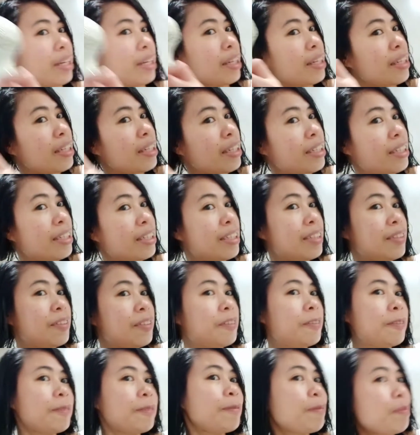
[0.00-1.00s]

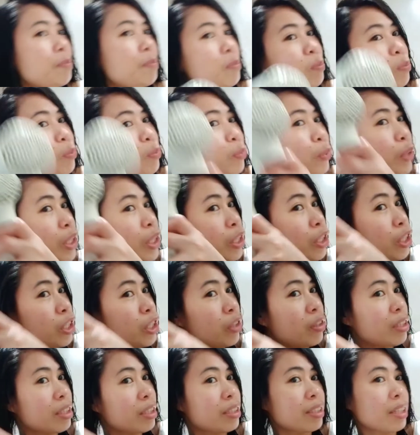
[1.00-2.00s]
Pwede
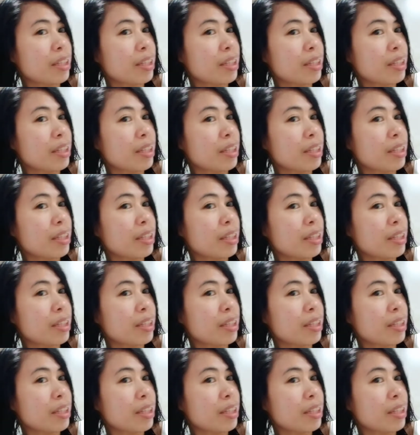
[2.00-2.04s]
nyo